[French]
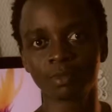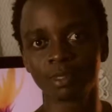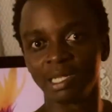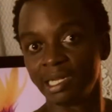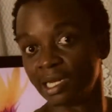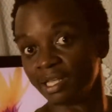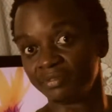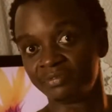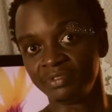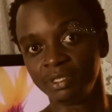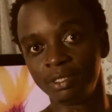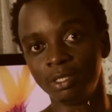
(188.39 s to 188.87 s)

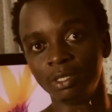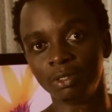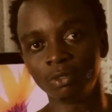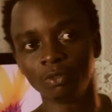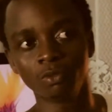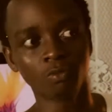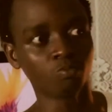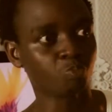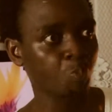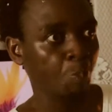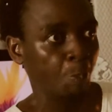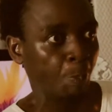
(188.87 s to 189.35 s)
La vidéo,
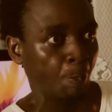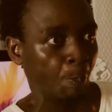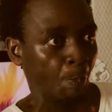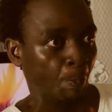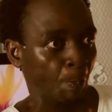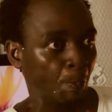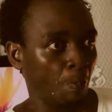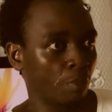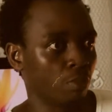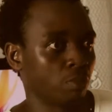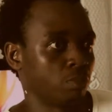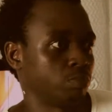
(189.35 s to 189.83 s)

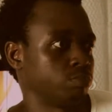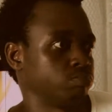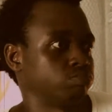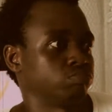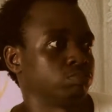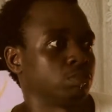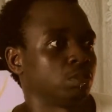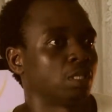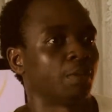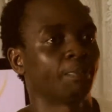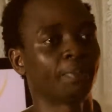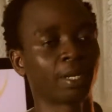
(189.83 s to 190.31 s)

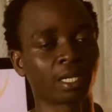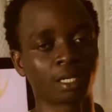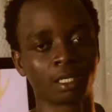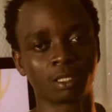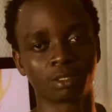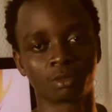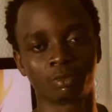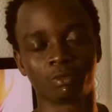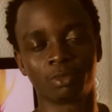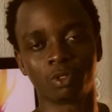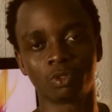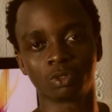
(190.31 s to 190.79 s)
il n'y a pas grand
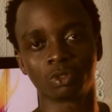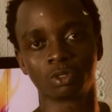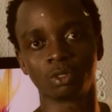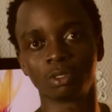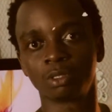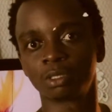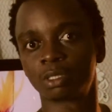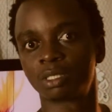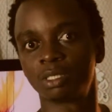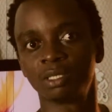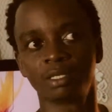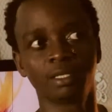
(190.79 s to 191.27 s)
monde
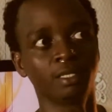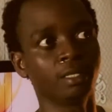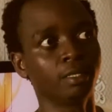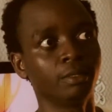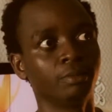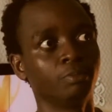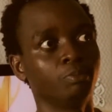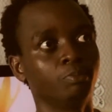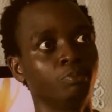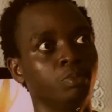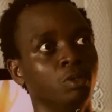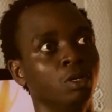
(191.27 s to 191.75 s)
qui
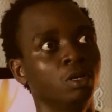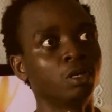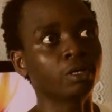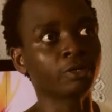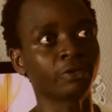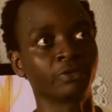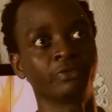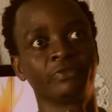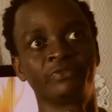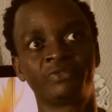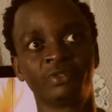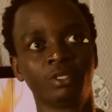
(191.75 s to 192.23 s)
blogue
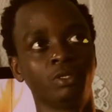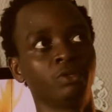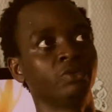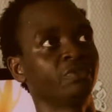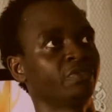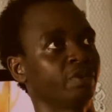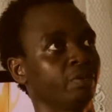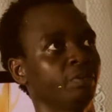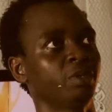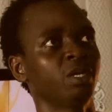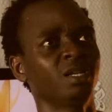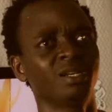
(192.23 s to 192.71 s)
vidéo vraiment,